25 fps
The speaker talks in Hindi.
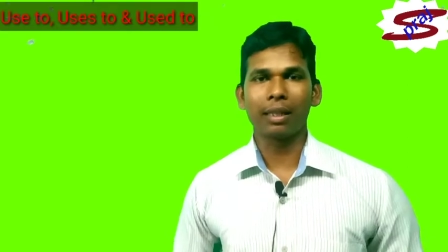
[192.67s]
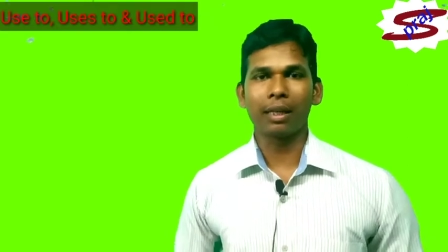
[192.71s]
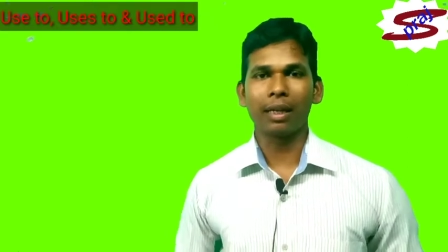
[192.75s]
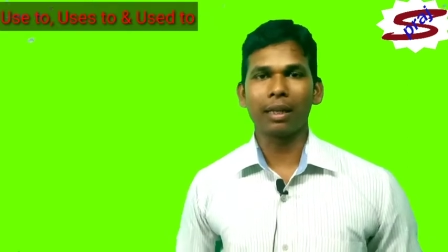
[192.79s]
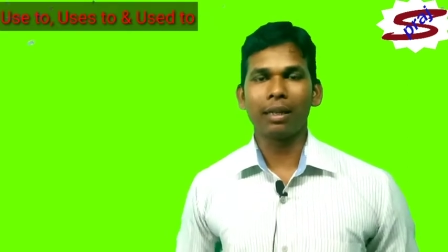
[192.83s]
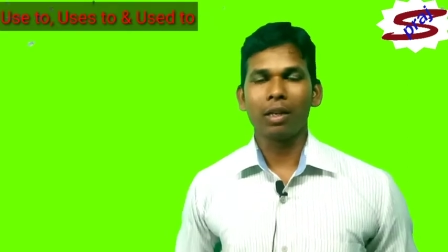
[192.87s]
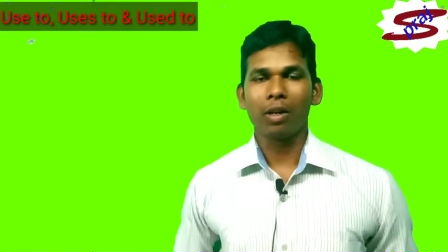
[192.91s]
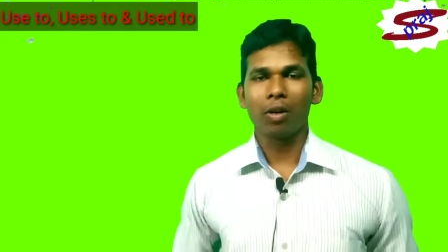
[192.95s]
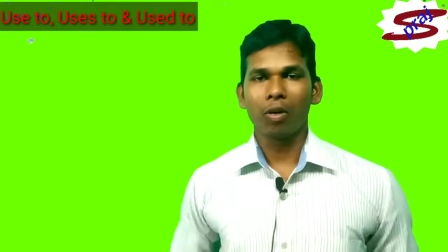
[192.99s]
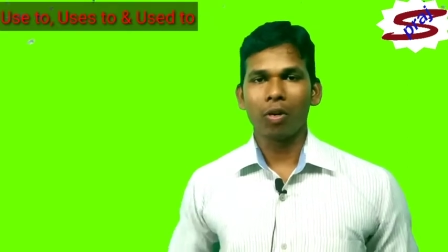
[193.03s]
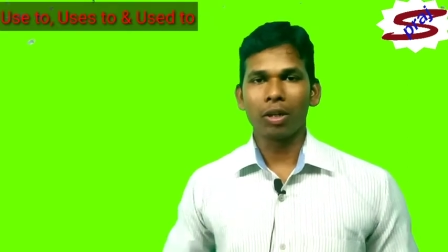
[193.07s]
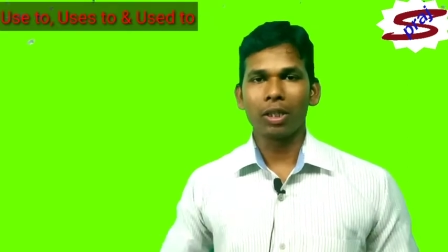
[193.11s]
हैं
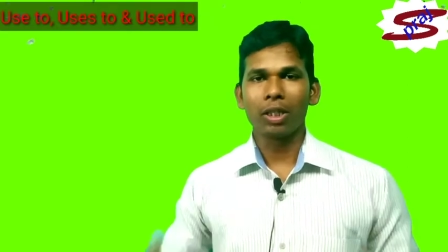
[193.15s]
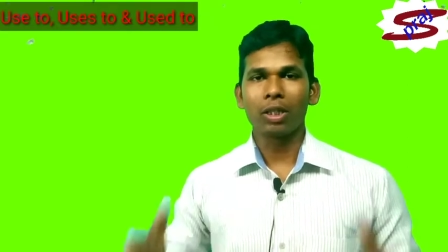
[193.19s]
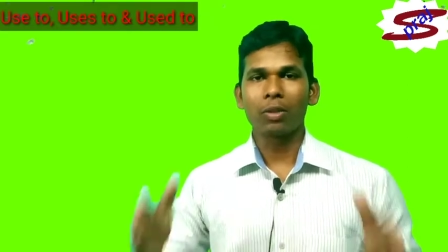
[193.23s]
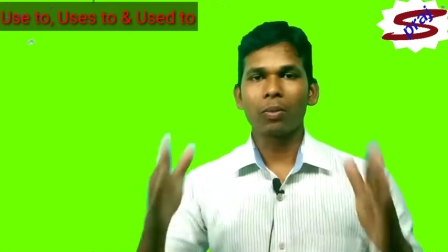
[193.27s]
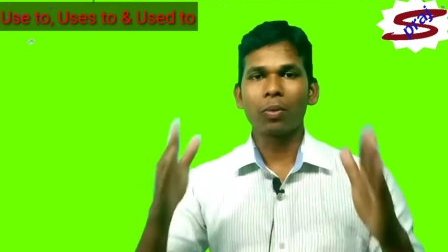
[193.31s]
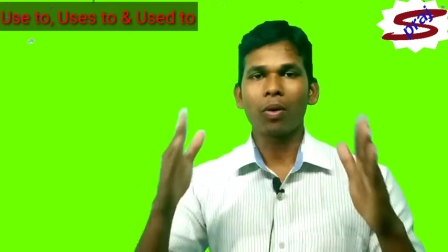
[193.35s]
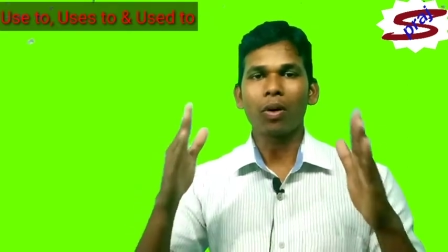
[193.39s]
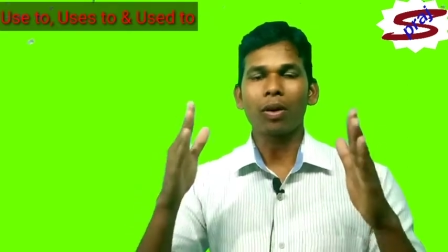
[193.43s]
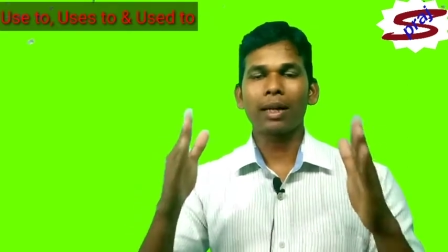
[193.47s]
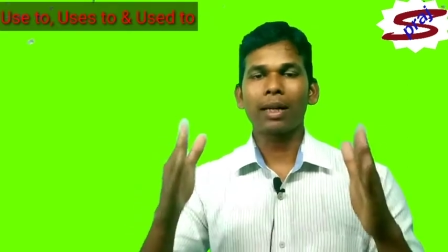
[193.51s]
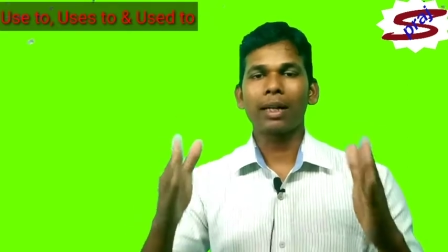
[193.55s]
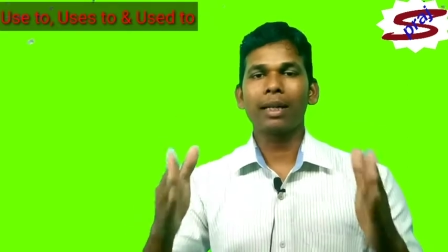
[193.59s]
और
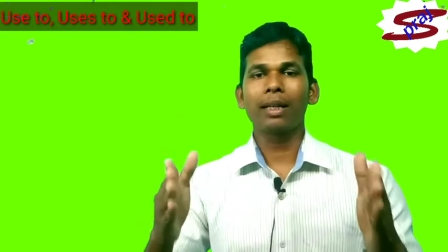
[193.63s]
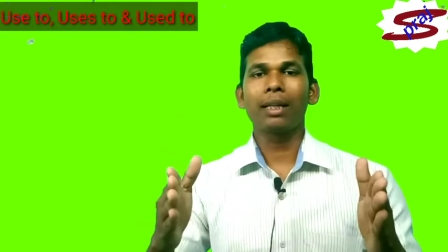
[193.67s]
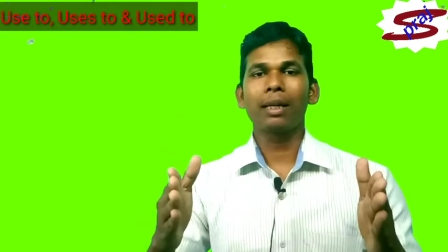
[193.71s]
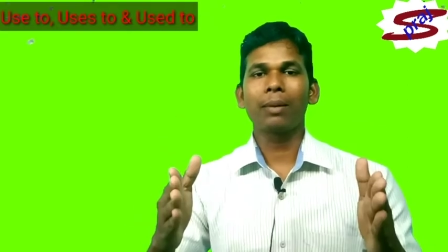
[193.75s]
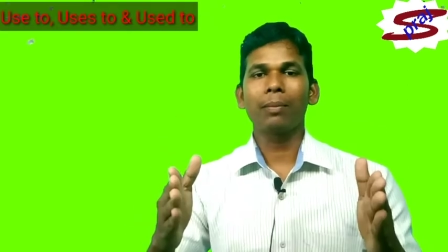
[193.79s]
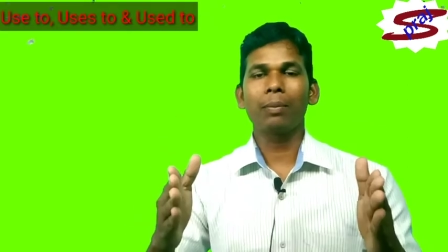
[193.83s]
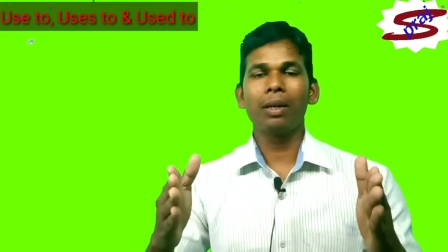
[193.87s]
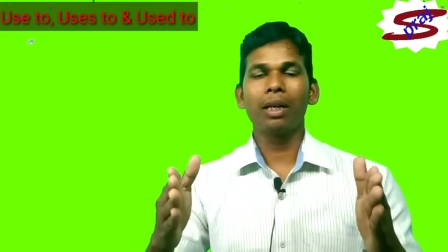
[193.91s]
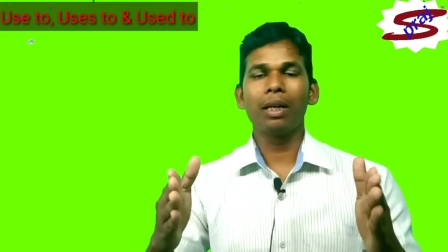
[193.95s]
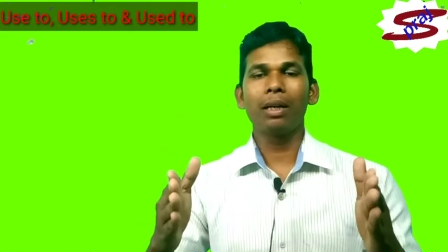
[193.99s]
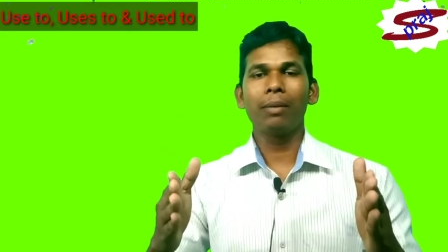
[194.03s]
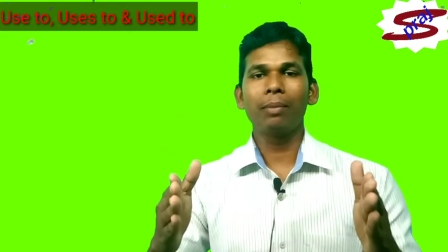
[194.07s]
स्पोकन
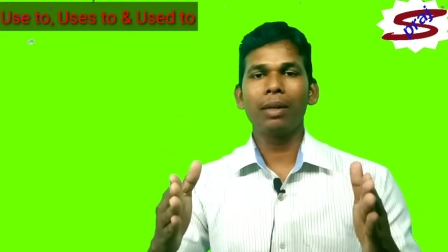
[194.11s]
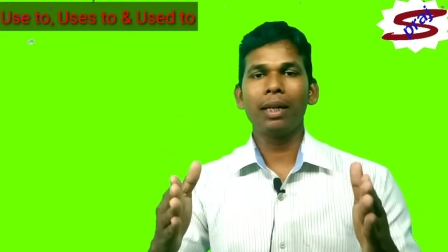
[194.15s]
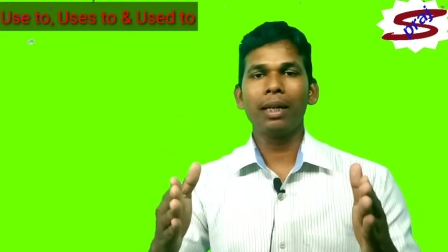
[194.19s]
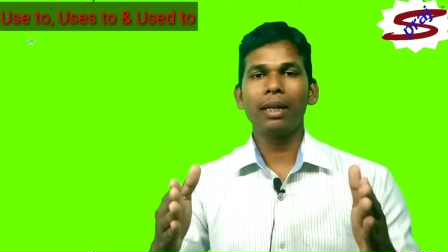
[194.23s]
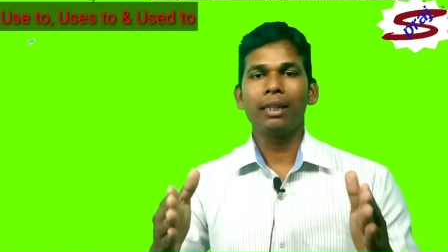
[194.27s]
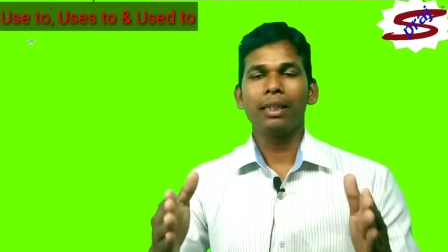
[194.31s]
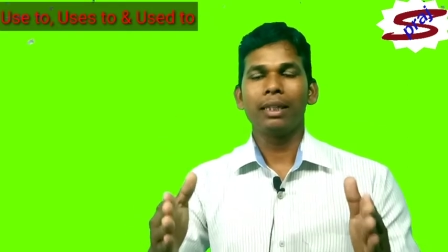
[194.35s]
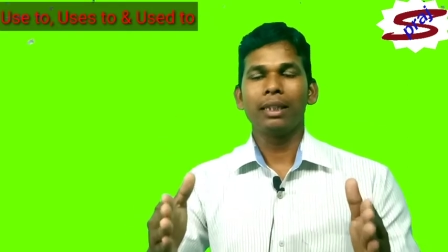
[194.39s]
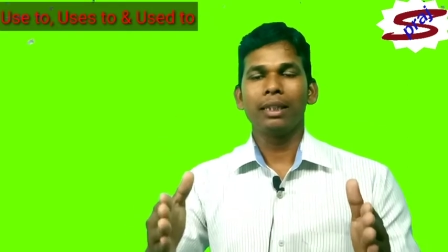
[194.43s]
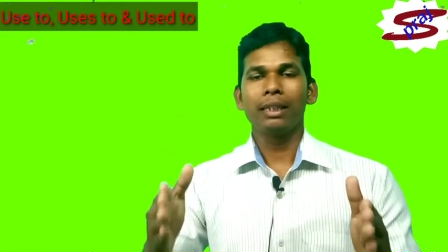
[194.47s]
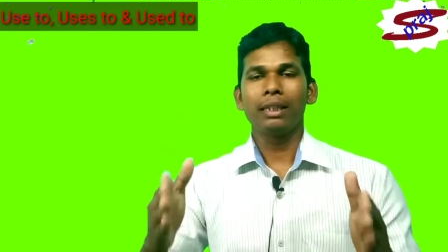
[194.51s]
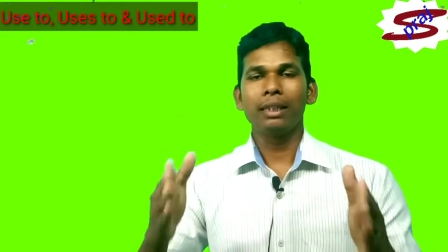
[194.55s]
के फील्ड
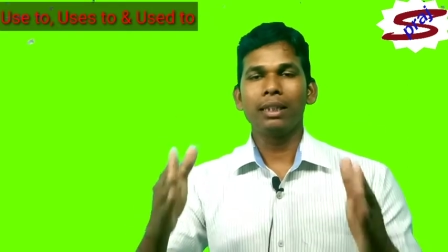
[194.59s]
में